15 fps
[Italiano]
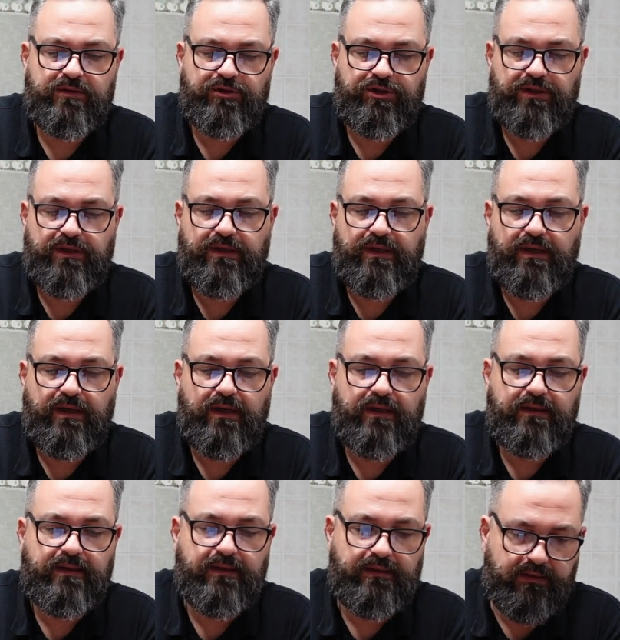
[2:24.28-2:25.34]
ci
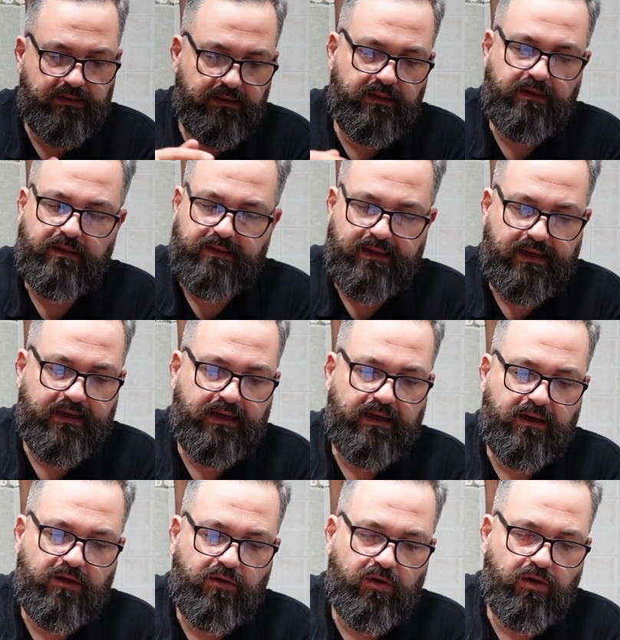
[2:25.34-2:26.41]
chiede di dare
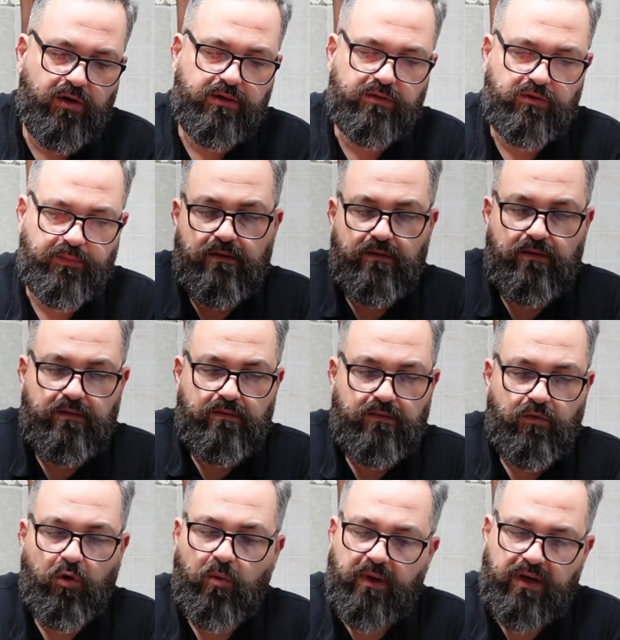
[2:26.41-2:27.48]
l'accordo
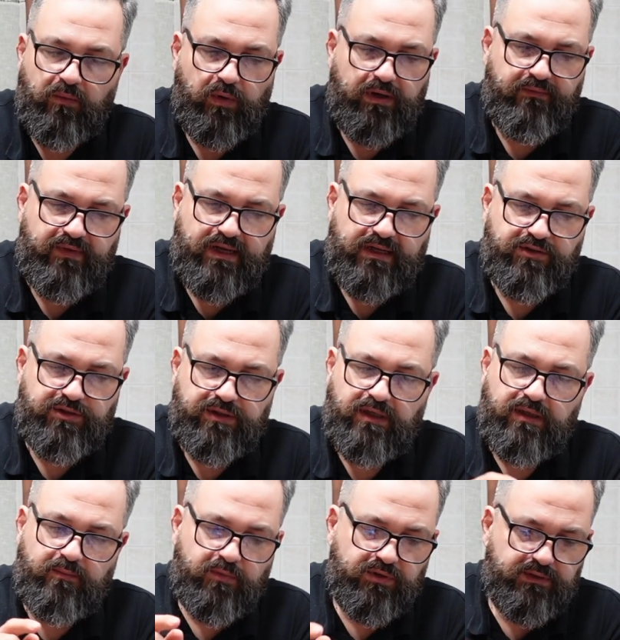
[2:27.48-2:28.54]
Lumari vuole inviarci
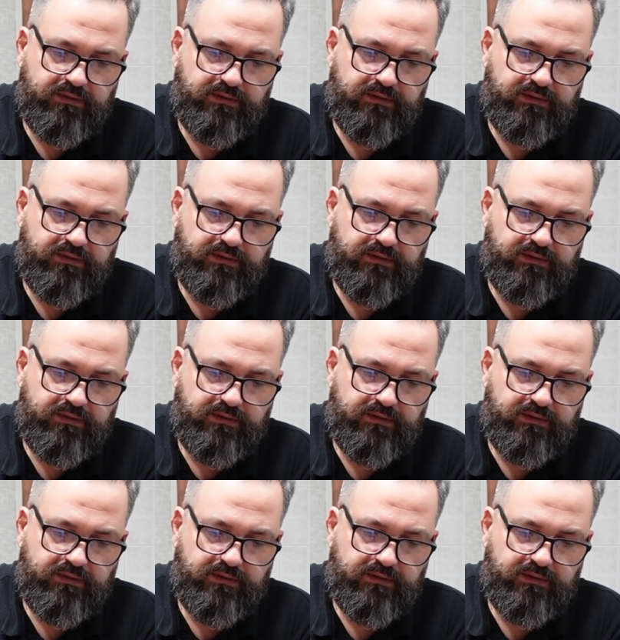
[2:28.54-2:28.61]
delle,